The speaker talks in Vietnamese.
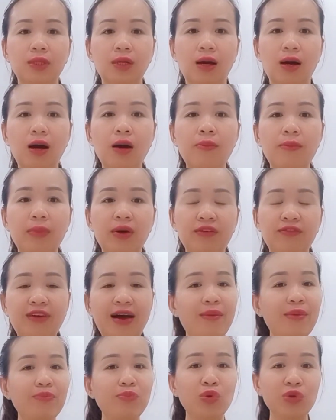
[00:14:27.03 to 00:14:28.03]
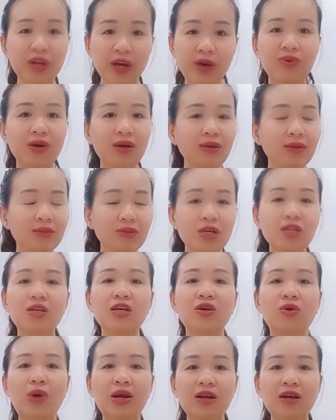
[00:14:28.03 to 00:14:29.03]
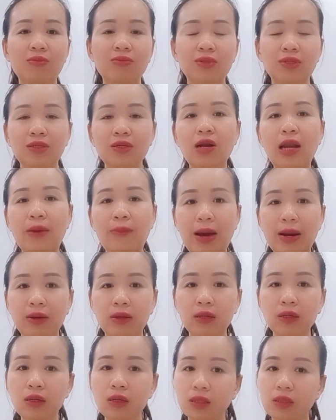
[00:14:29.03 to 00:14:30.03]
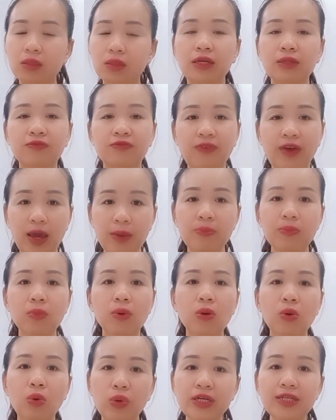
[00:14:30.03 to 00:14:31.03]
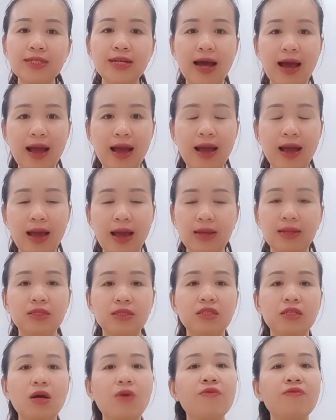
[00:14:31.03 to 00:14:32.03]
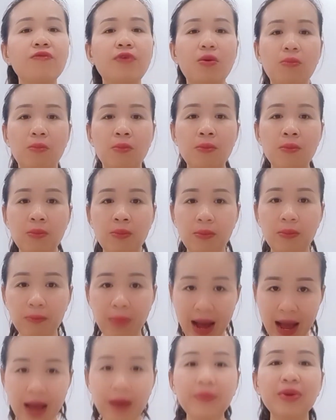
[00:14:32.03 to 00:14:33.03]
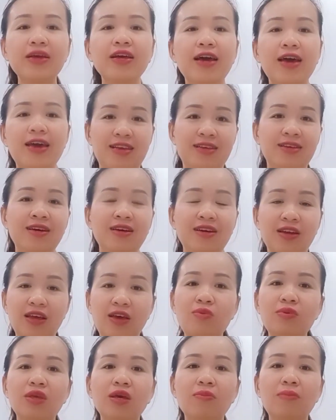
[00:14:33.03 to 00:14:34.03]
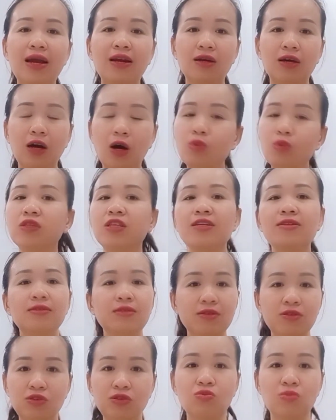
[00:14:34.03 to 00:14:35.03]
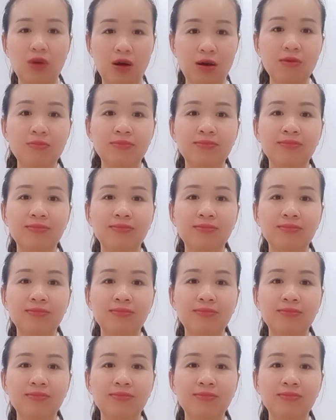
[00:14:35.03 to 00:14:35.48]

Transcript: đó và một điều nữa cực kỳ quan trọng nữa đó là bạn được phép đổi trả hàng trong vòng 30 ngày nếu như bạn không thích sử dụng nó